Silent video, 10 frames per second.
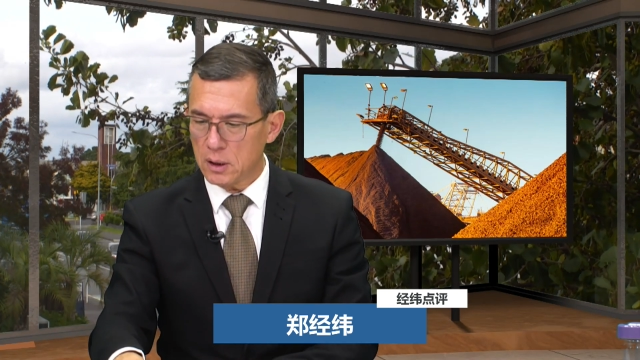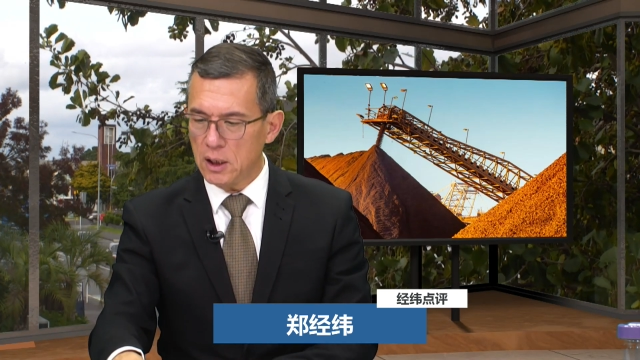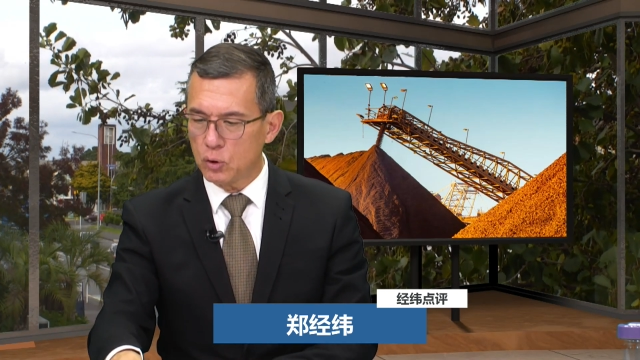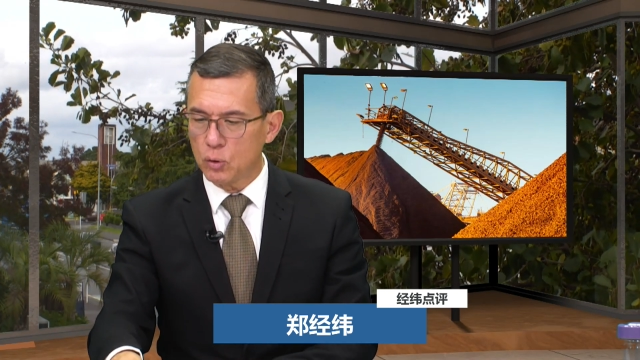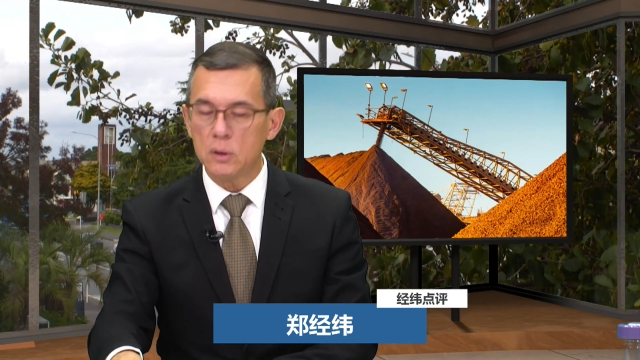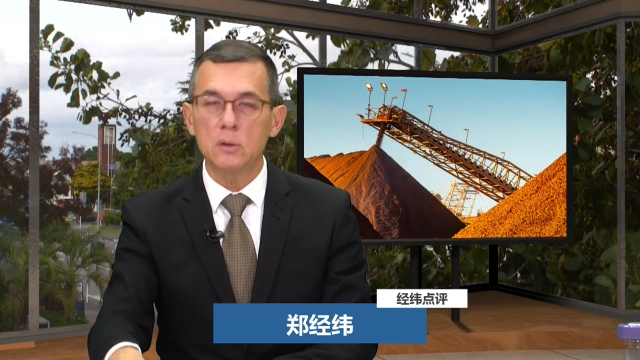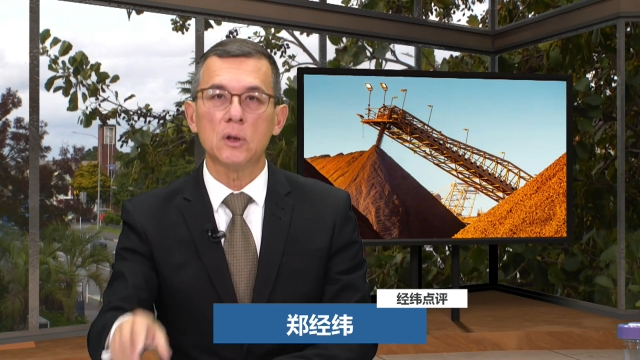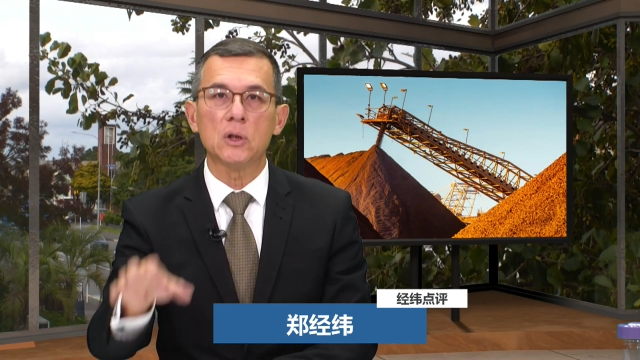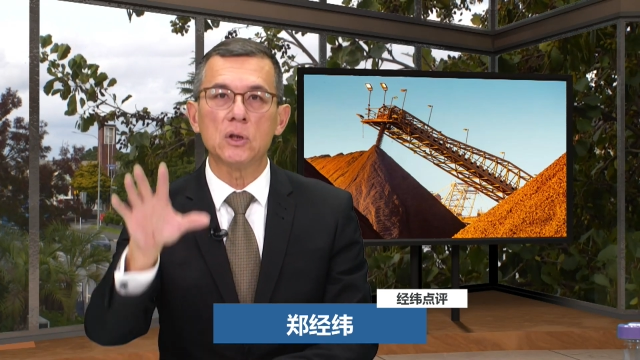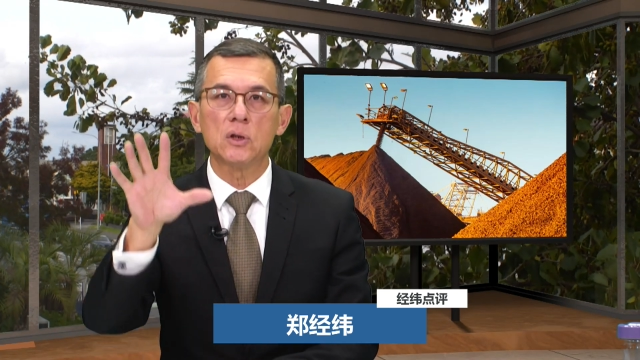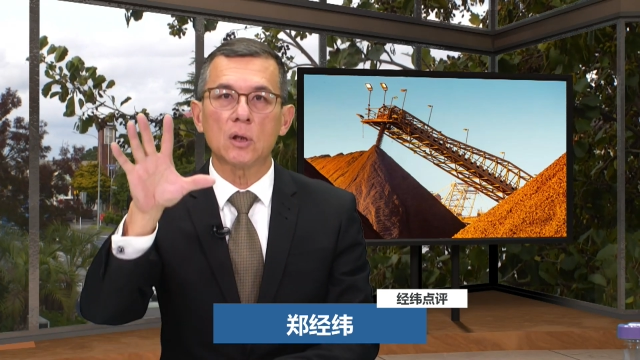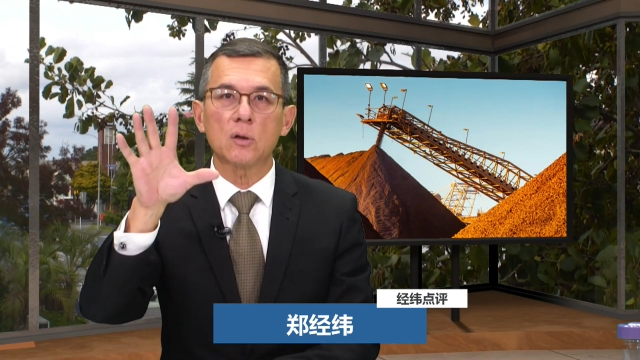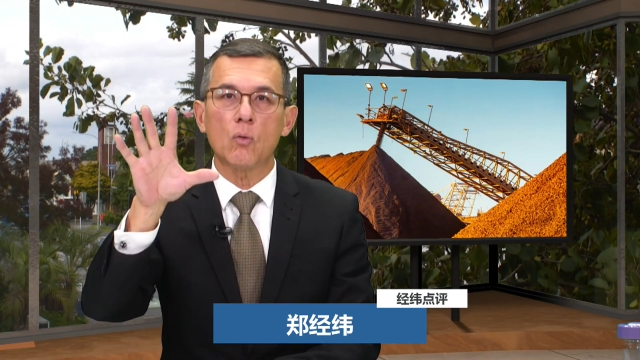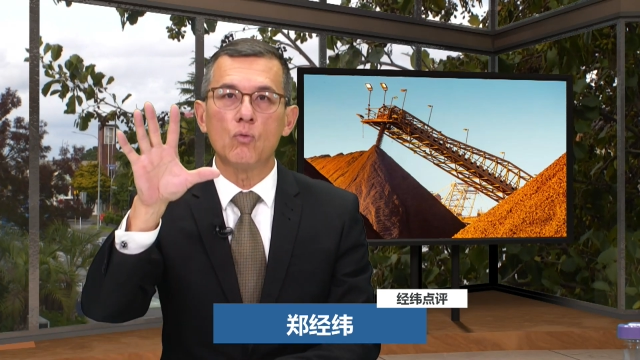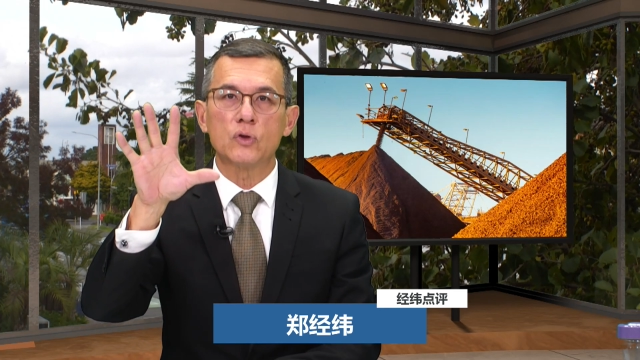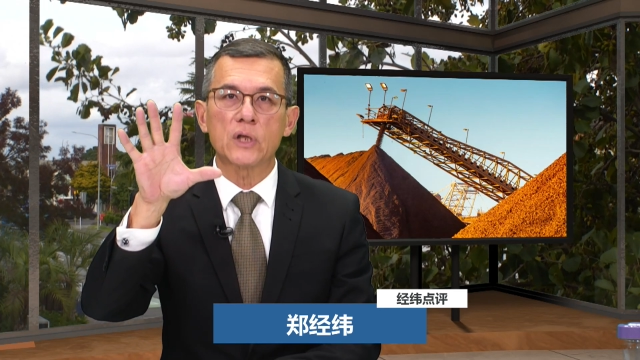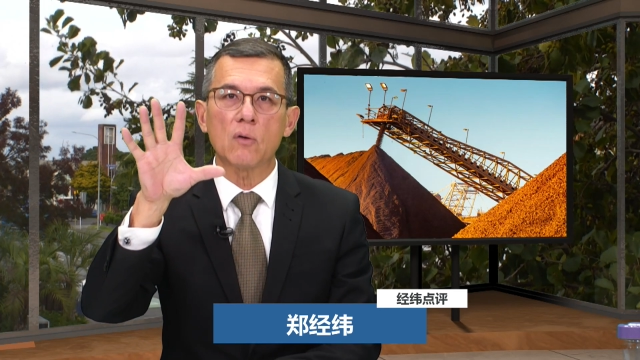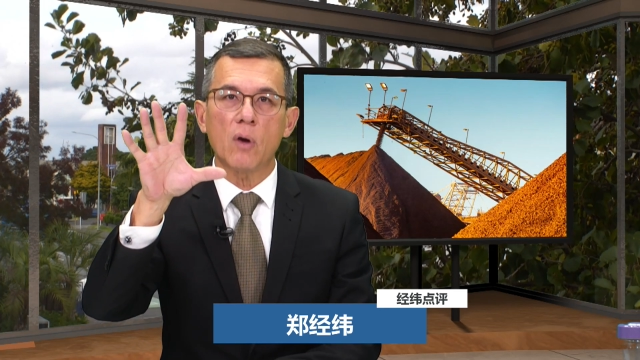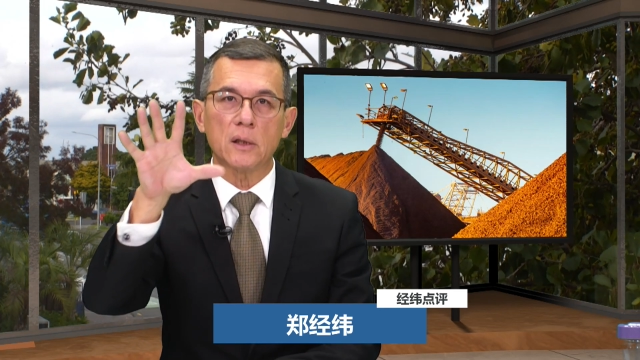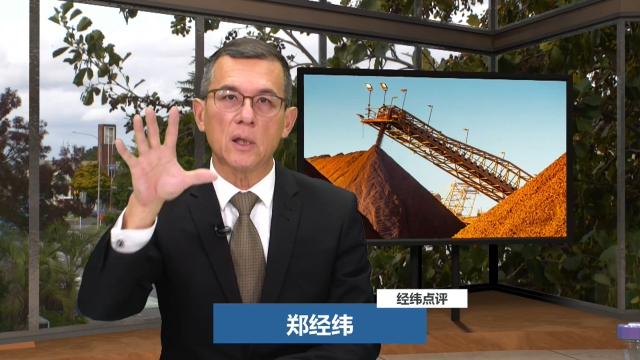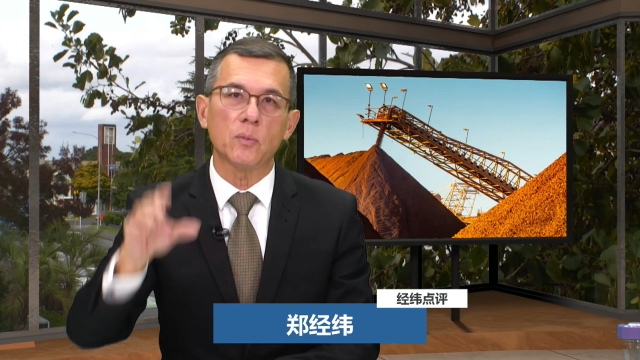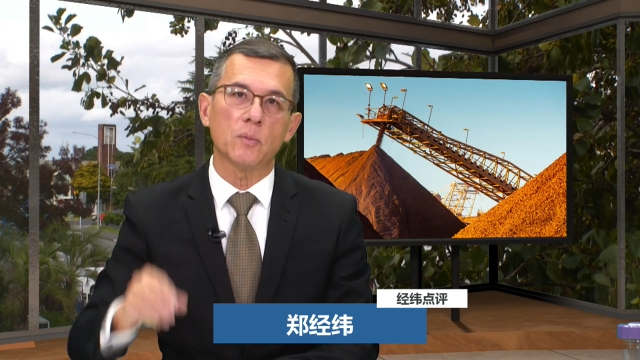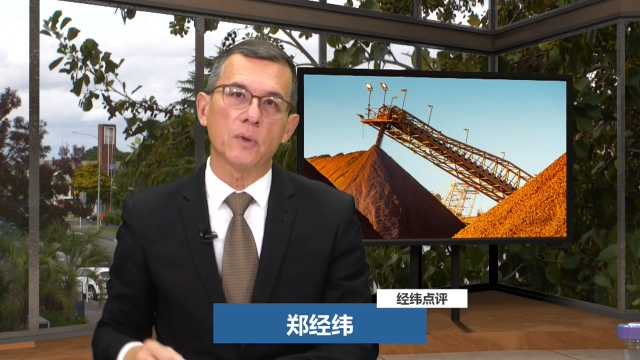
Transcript: 一吨已经交到五千块人民